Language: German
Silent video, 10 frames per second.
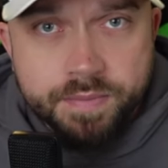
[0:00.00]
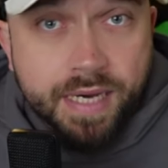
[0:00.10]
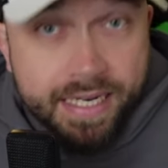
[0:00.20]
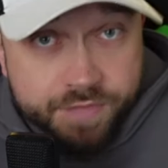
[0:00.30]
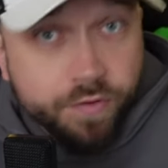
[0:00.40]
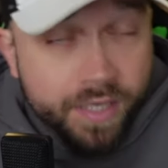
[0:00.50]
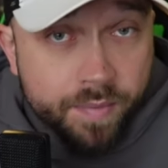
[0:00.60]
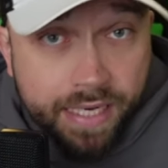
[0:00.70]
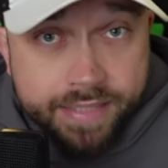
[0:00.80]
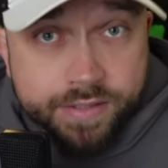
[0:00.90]
Bereits vor
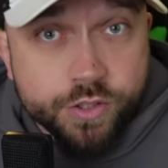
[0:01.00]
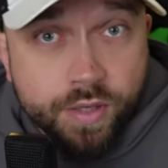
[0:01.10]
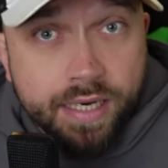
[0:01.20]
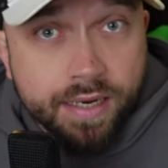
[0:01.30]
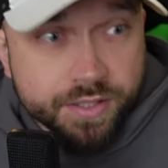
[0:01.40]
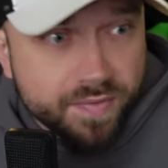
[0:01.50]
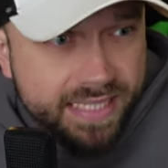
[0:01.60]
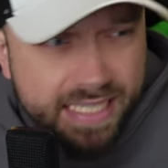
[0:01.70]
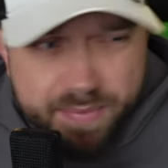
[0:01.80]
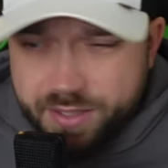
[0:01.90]
einem ersten Trailer.
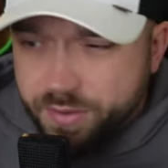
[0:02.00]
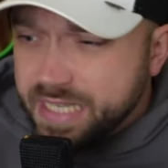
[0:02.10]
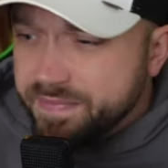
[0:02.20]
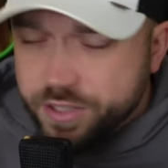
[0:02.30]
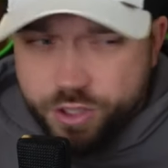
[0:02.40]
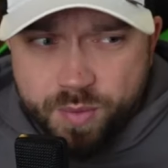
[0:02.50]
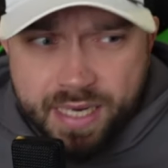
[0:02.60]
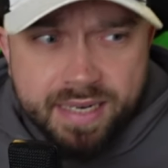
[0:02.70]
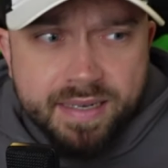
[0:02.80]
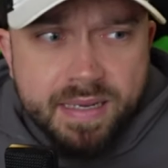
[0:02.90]
Sowas hätte man doch irgendwie schon
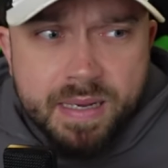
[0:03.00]
mal